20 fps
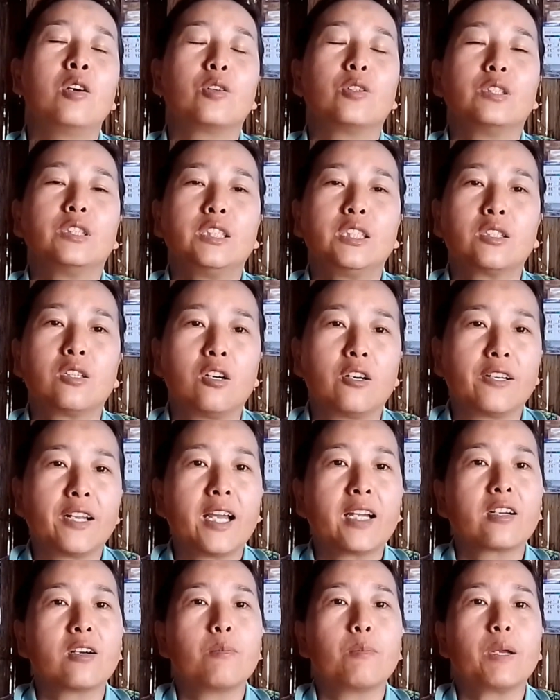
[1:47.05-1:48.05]
คนที่ขอ
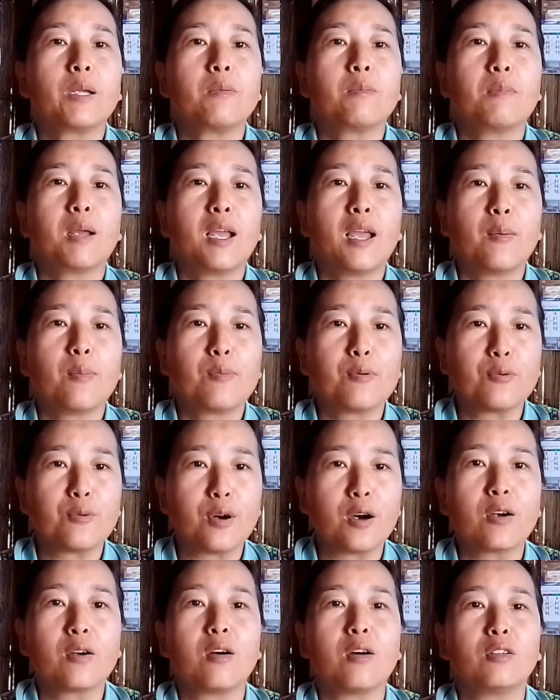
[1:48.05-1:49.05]
ได้ก็เป็นแม่ผั
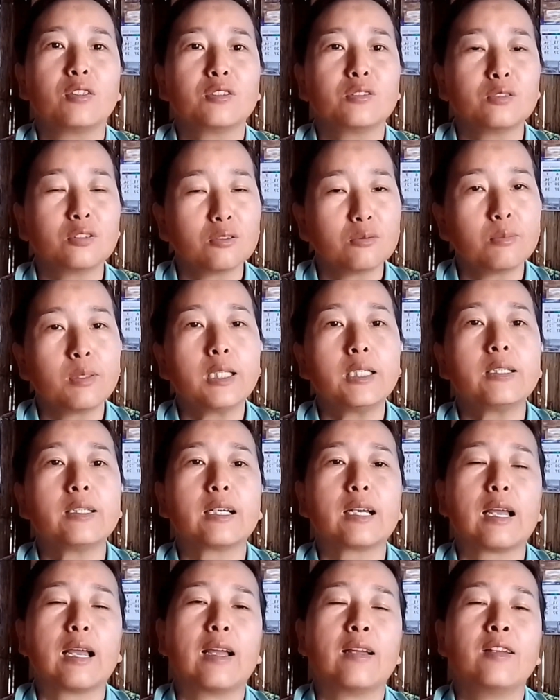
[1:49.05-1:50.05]
วของยูทูบเบอร์
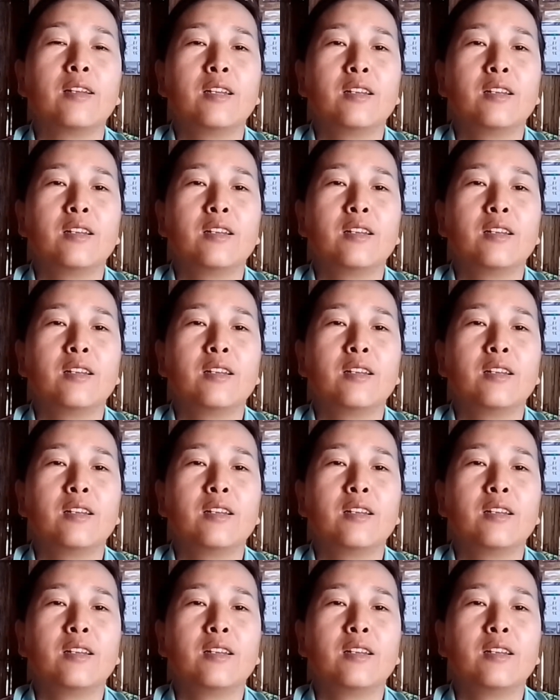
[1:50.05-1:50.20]
นะคะ